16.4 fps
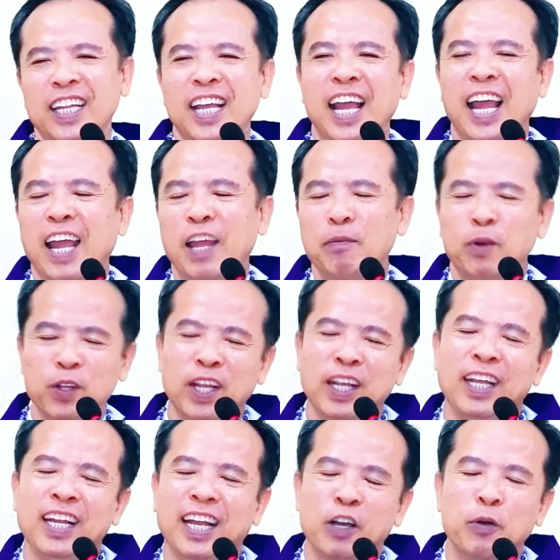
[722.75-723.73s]
thứ hai bố
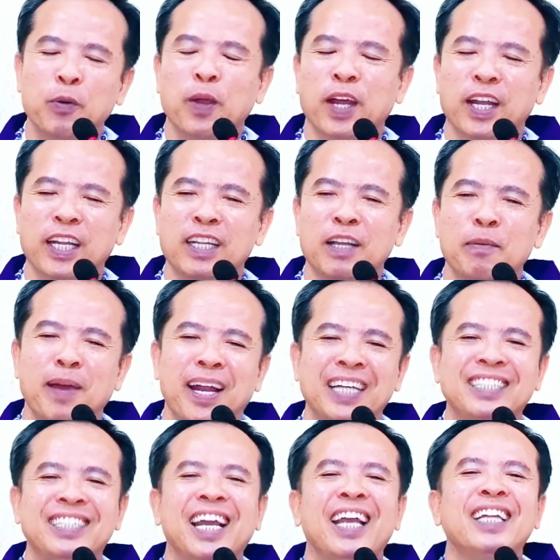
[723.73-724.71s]
thí này cầu nguyện này thứ ba
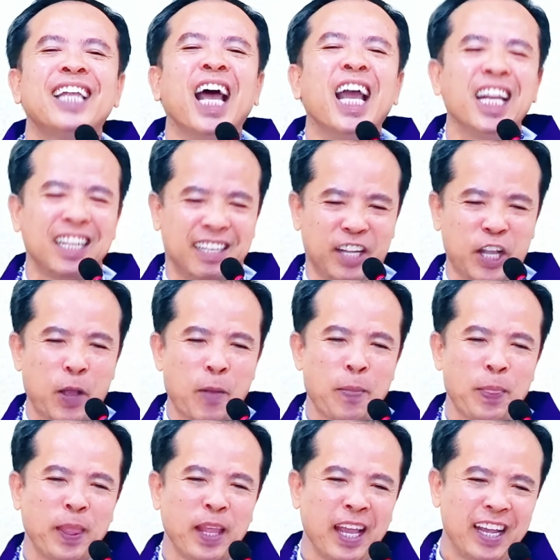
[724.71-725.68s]
là chay tịnh
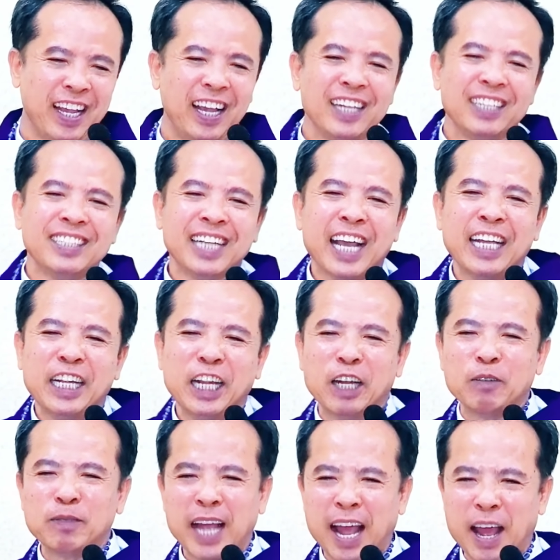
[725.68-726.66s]
khi ăn chay thì
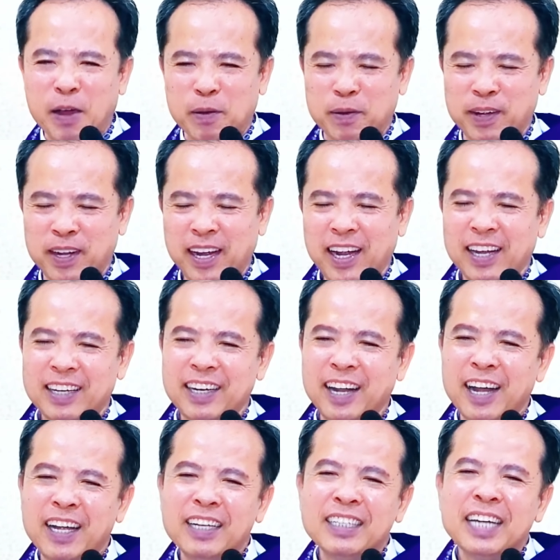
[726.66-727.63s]
làm sao
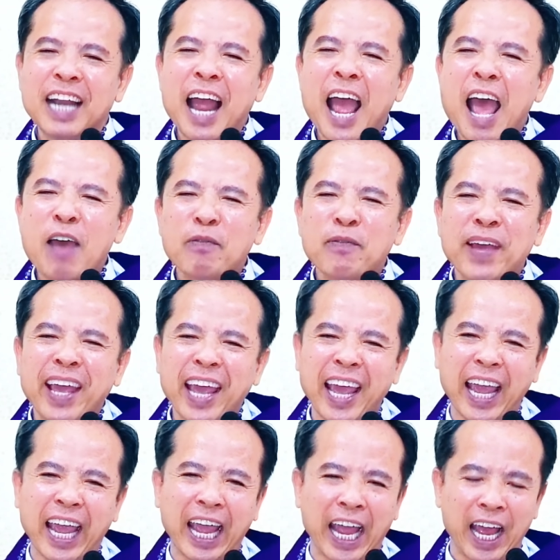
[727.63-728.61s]
đừng ra
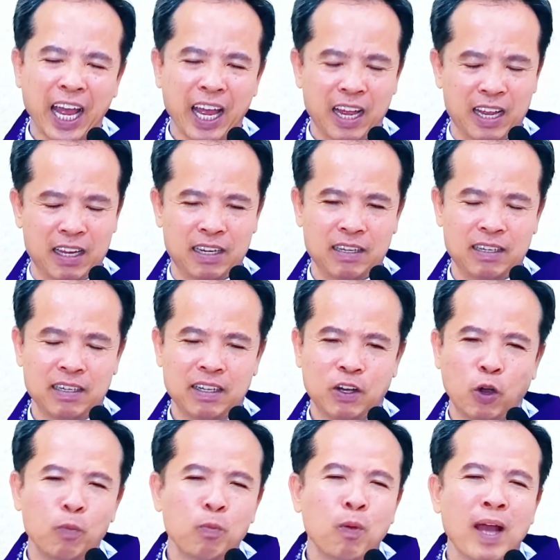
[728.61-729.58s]
vẻ
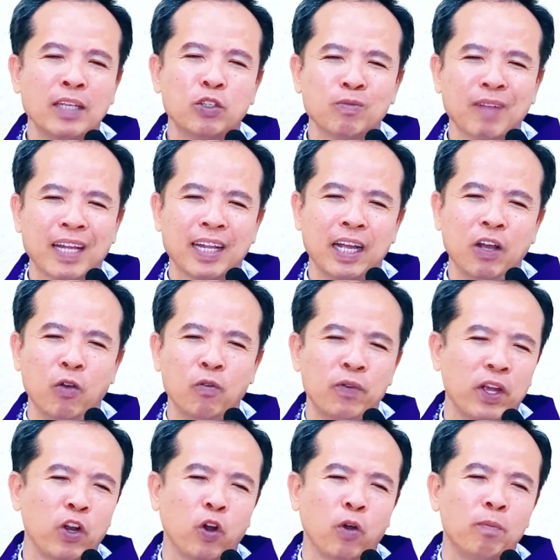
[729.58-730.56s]
hôm qua chúng ta thấy ông
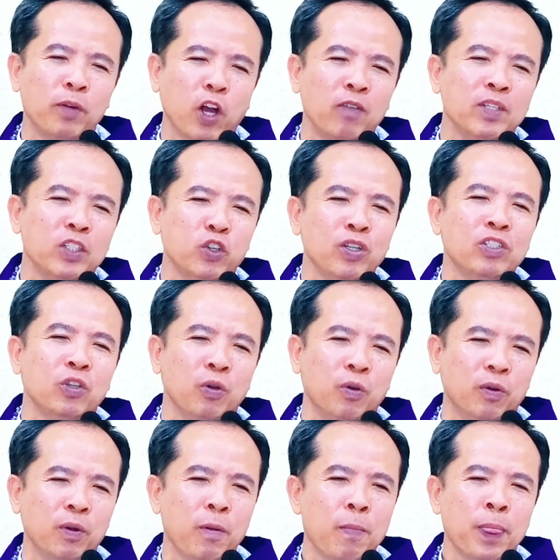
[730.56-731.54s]
phêrô cũng nói với chúa giêsu
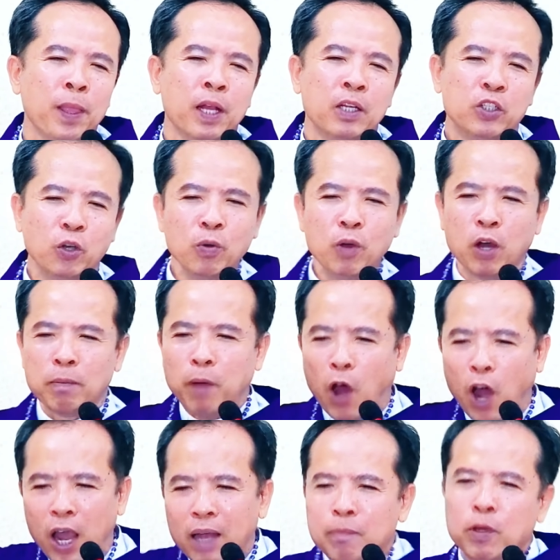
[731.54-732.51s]
chúng con
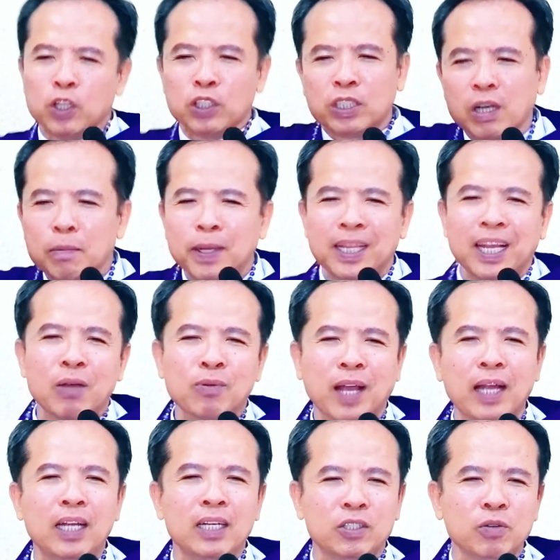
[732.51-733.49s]
bỏ hết mọi sự mà theo
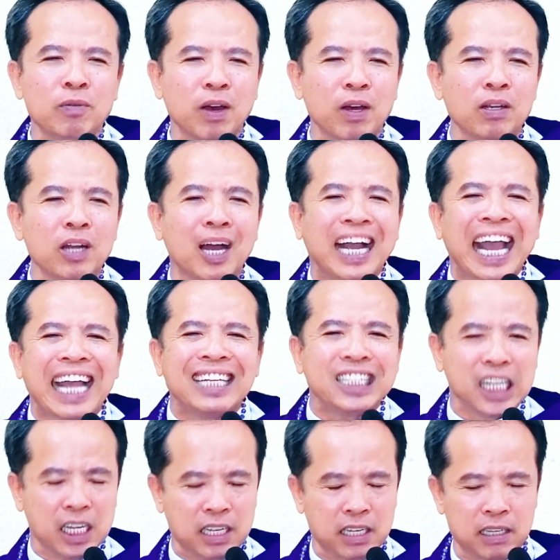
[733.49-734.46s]
thầy thì chúng con được cái
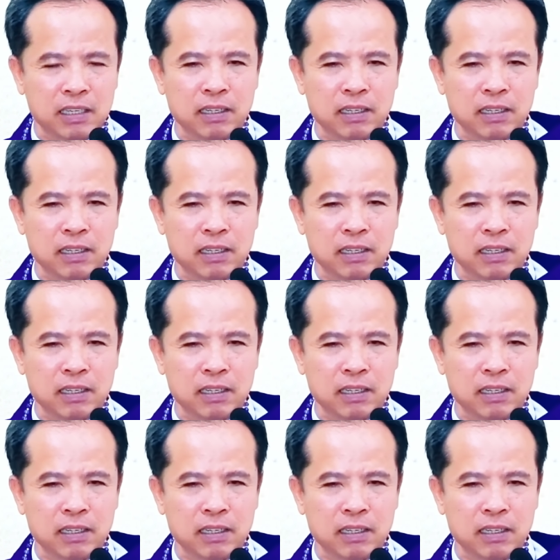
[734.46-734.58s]
gì